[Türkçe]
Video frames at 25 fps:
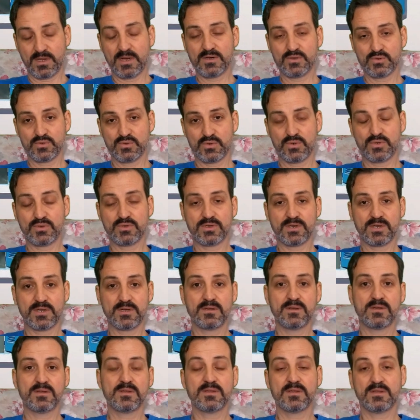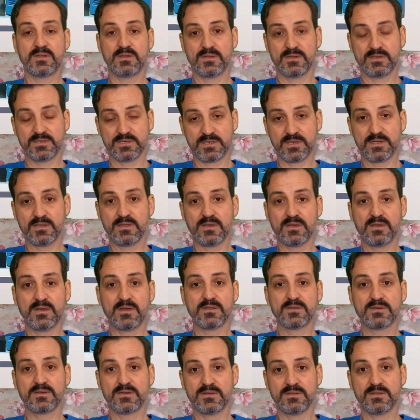yıllar sonra insana
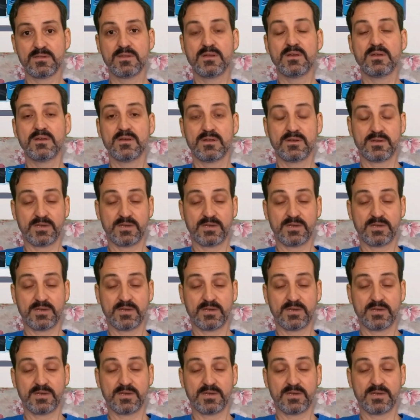yatkın